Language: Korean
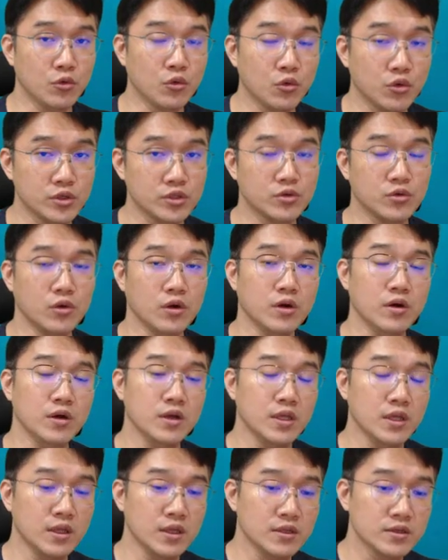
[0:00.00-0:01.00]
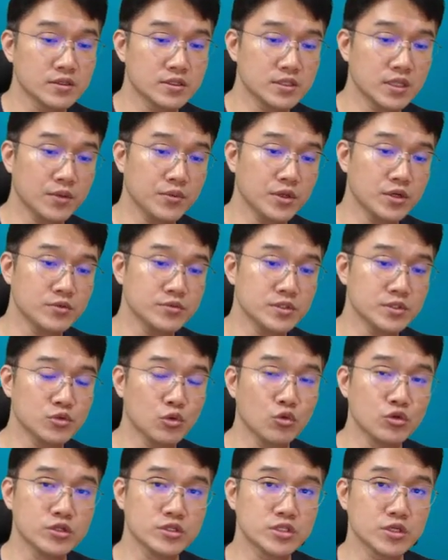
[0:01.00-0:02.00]
오고 있고요 그 다음에 여러분들
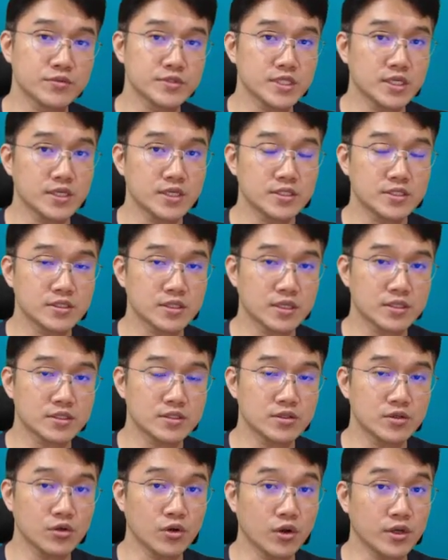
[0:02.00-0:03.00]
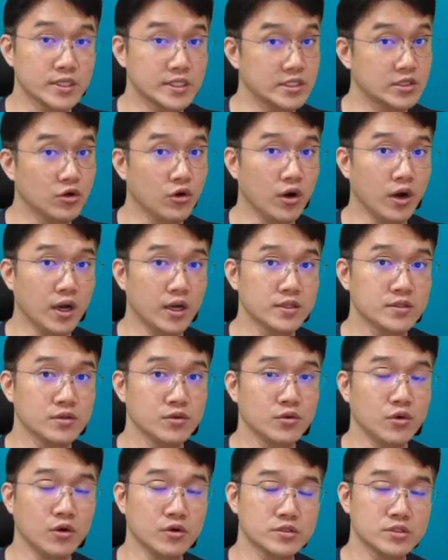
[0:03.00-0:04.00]
노드.js 같은 경우나
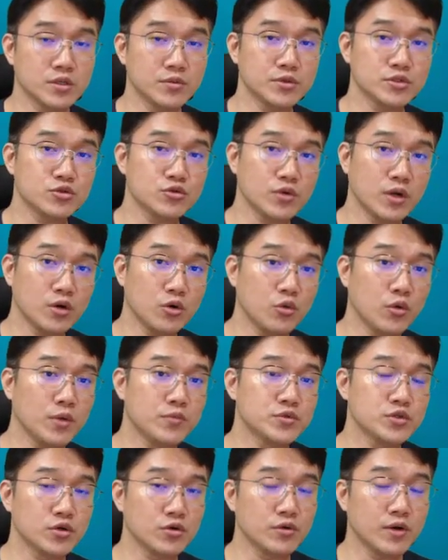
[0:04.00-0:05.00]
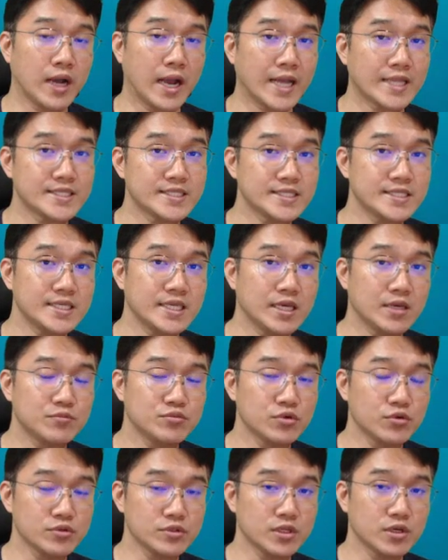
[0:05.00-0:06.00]
이러한 어, 서버 쪽하고 웹 쪽하고 같이
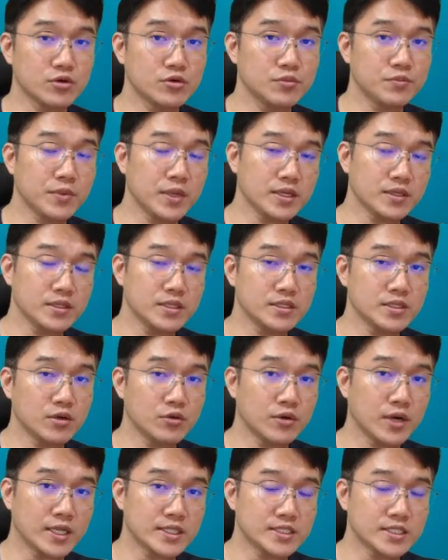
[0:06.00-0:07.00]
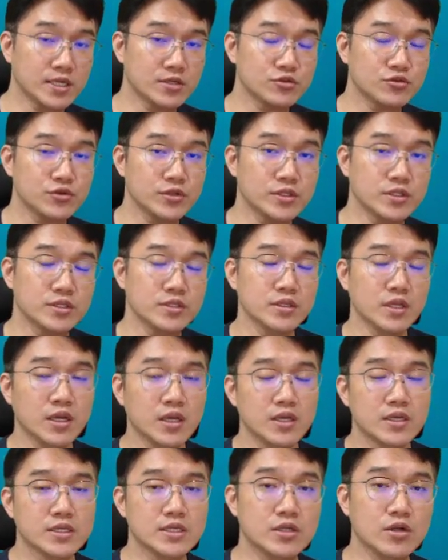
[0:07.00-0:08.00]
프론트하고 백엔드하고 같이 할 수 있는
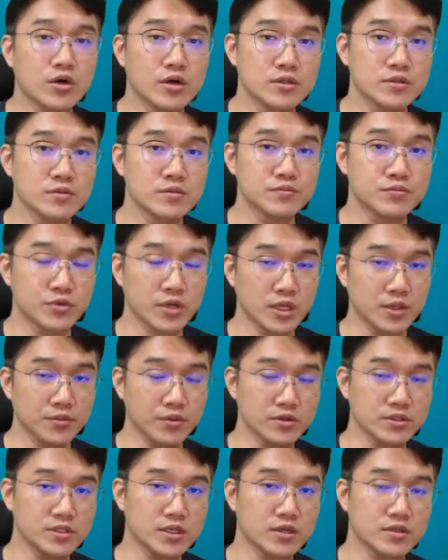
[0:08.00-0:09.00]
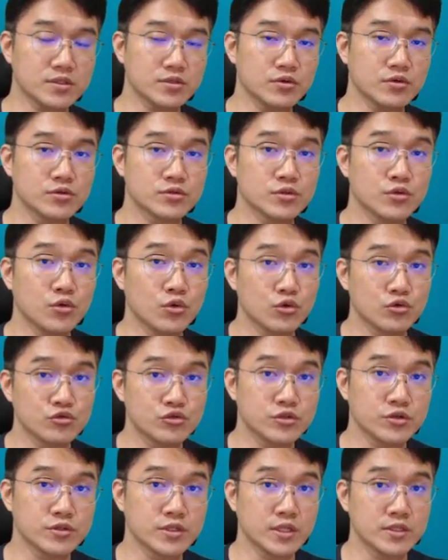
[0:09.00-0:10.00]
이런 프레임워크나 그런 것들로
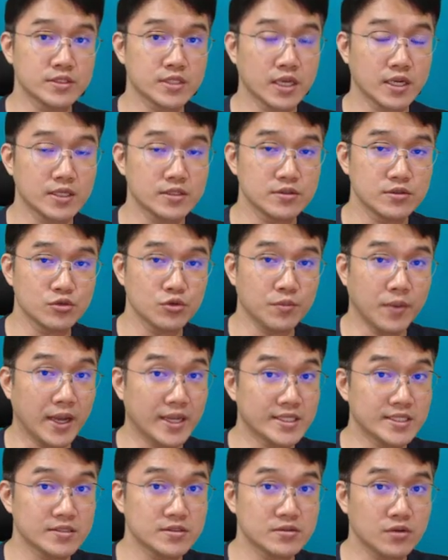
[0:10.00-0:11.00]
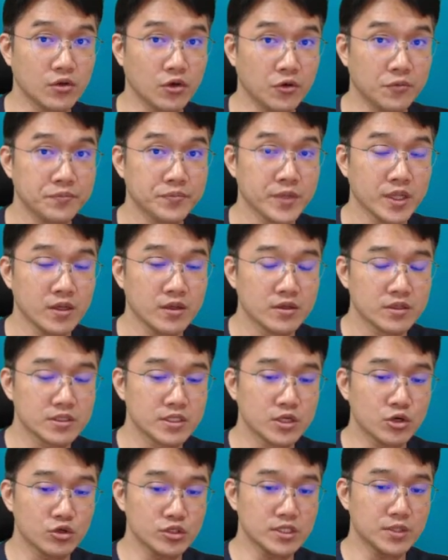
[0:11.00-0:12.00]
구성된 사례들도 많이 있어요
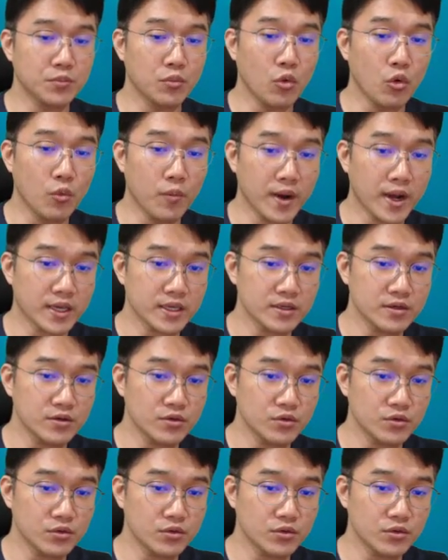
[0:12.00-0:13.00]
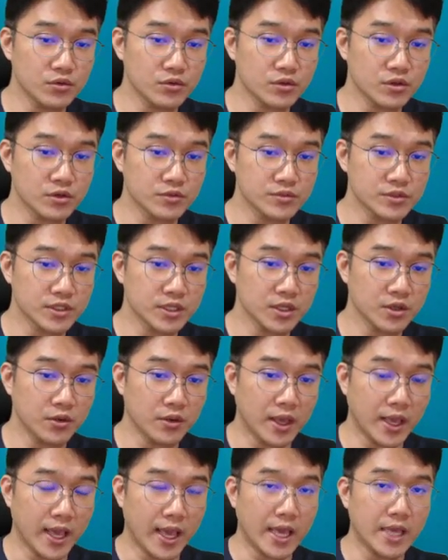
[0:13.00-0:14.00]
그리고 이제 모바일로
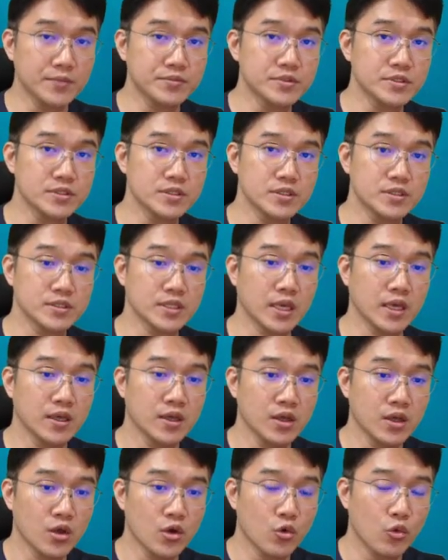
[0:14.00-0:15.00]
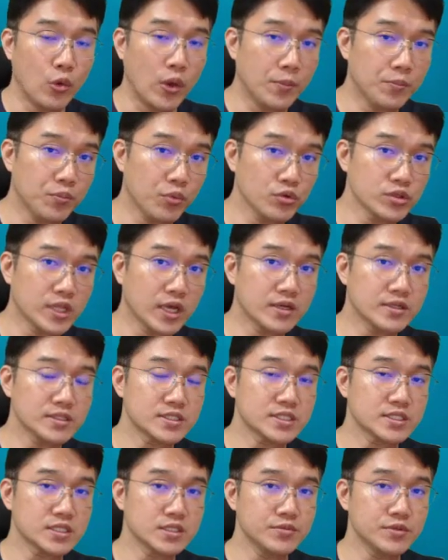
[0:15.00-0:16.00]
여러분들이 앱을 이게 렇 웹보다는
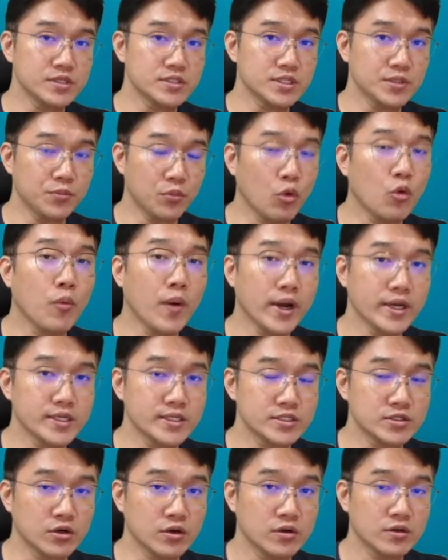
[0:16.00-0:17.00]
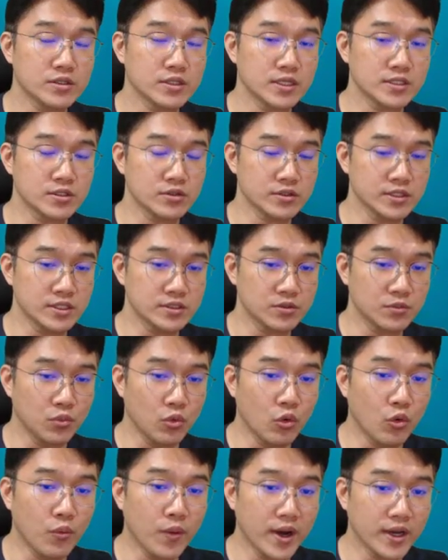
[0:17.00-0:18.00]
지금 현재 모바일이죠. 그래서
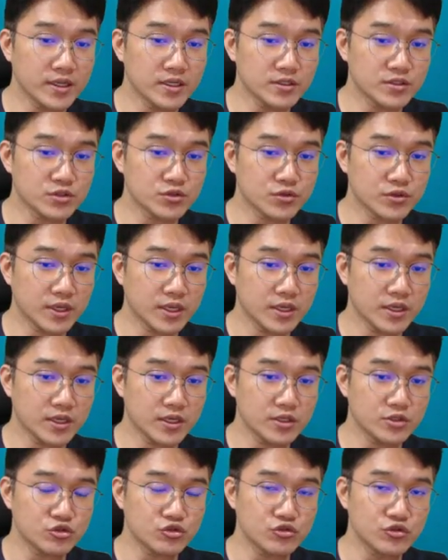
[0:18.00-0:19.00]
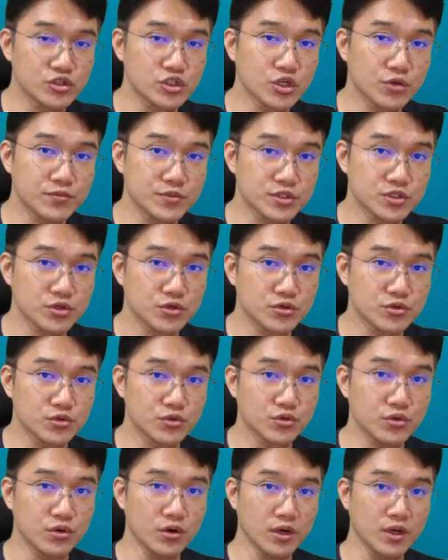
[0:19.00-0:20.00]
모바일 쪽에
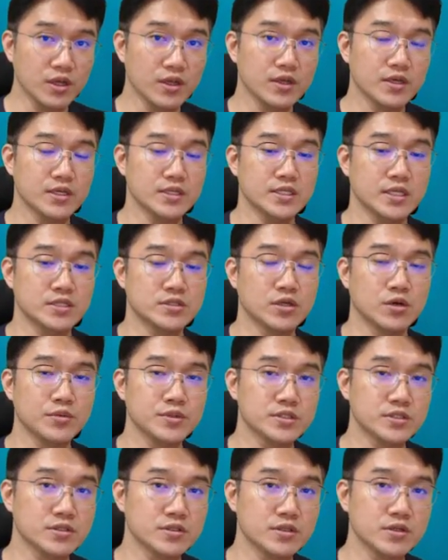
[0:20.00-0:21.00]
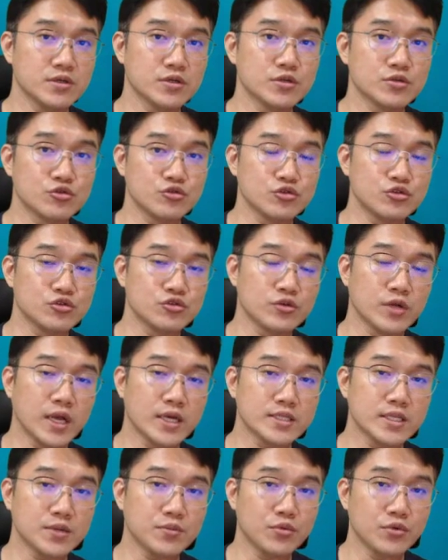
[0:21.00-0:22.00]
중점적으로 이제 서비스들을 구축을
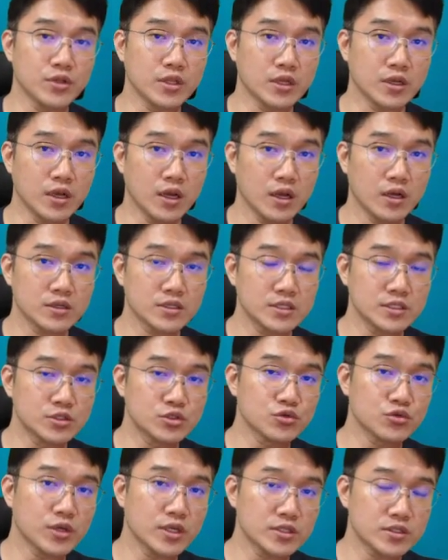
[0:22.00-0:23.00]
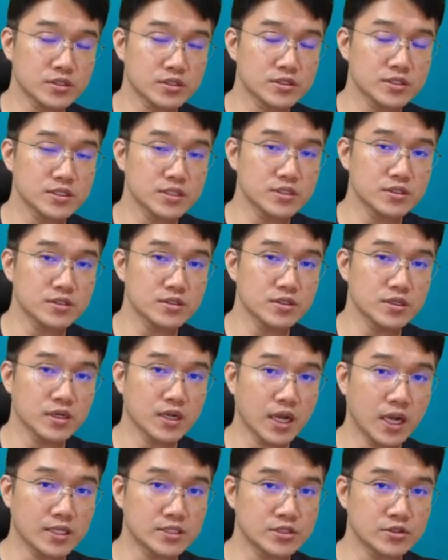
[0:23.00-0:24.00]
하다 보니까 그쪽의 특징들을
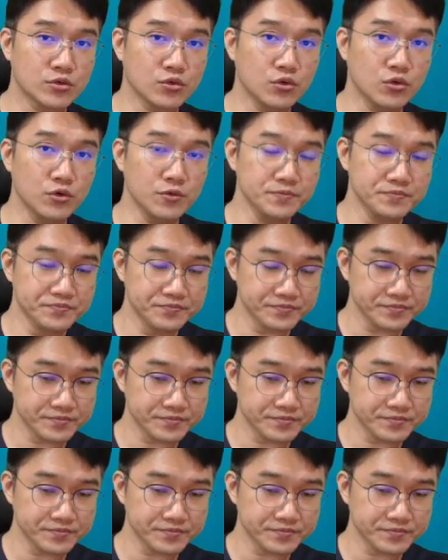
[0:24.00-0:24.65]
가지고